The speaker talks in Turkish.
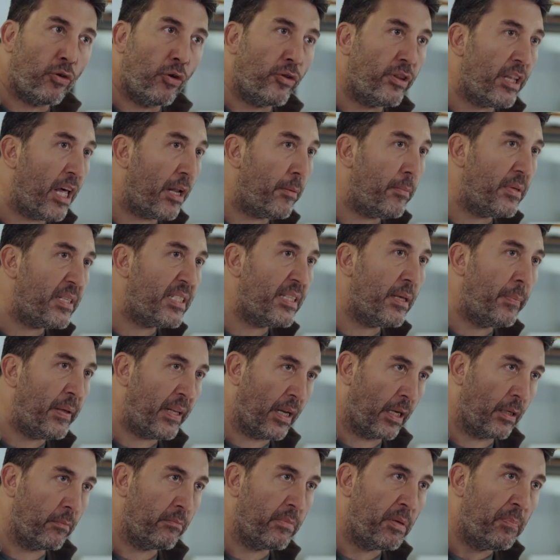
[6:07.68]
göndermesi de
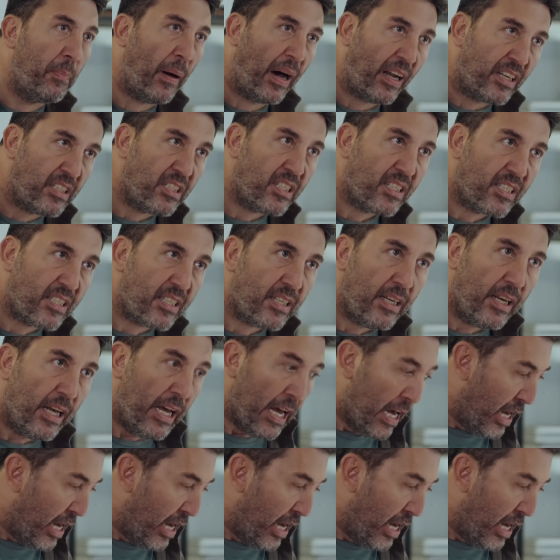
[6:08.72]
planın bir parçası.